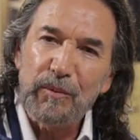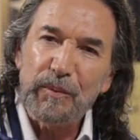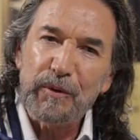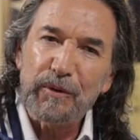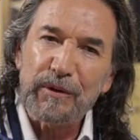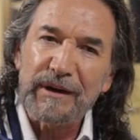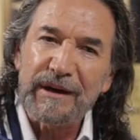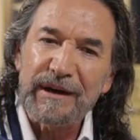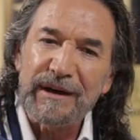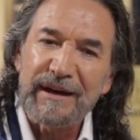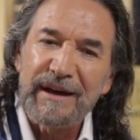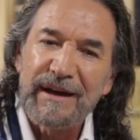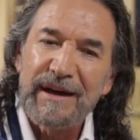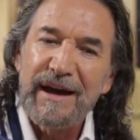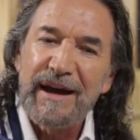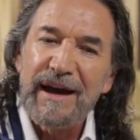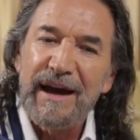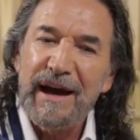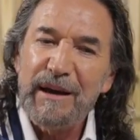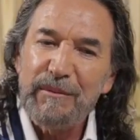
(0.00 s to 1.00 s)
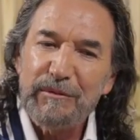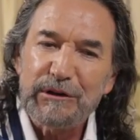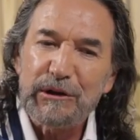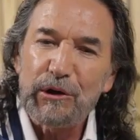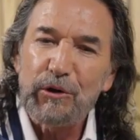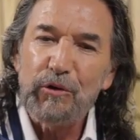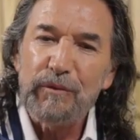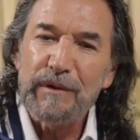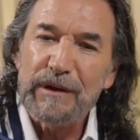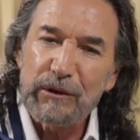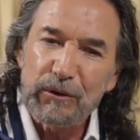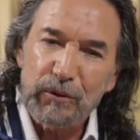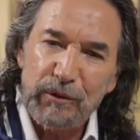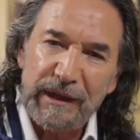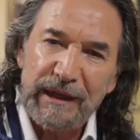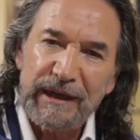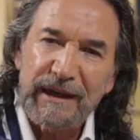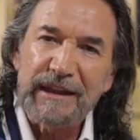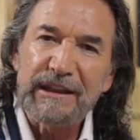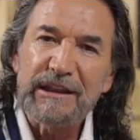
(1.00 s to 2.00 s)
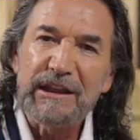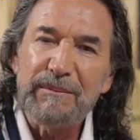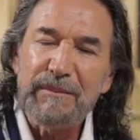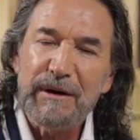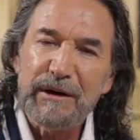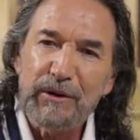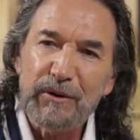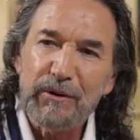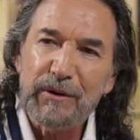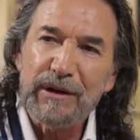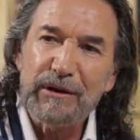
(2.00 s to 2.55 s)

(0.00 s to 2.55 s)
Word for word: Porque hay mucha juventud, hay gente mayor,